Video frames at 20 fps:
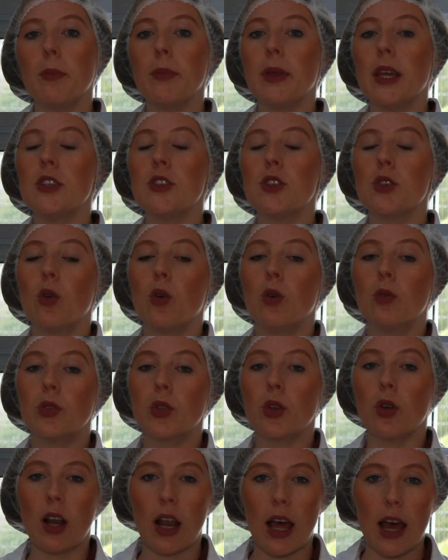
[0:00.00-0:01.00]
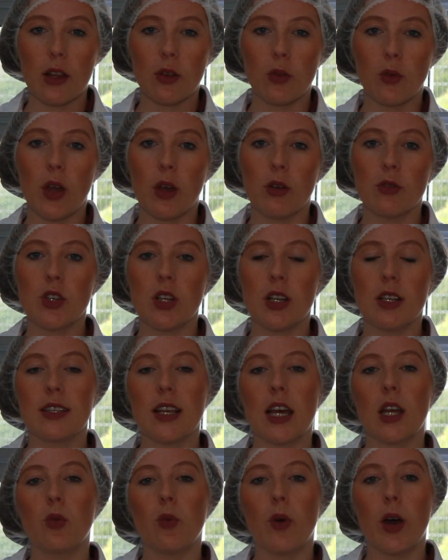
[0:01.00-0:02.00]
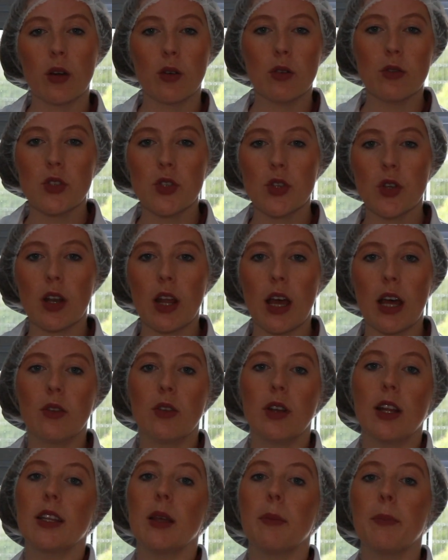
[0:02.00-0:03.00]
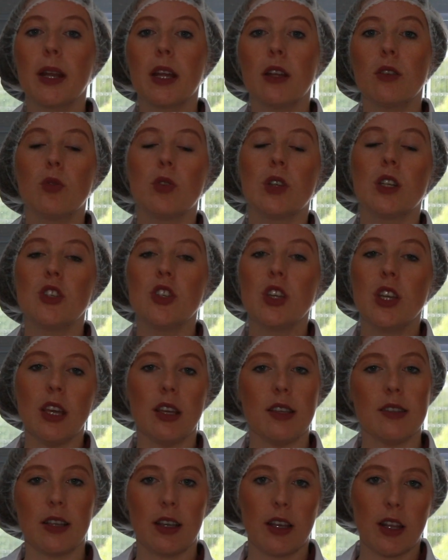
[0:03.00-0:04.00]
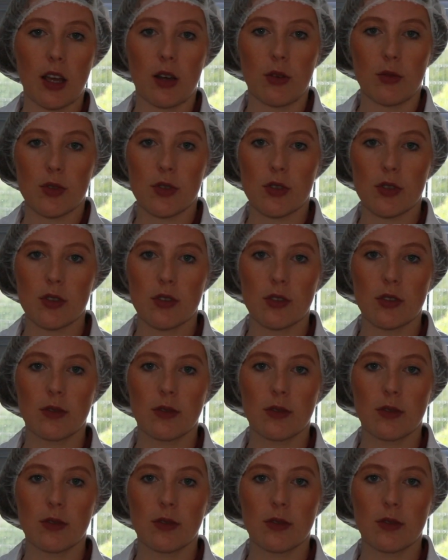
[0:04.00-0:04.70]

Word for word: ambiente controlado, é utilizado o ar-condicionado na temperatura de 15 graus.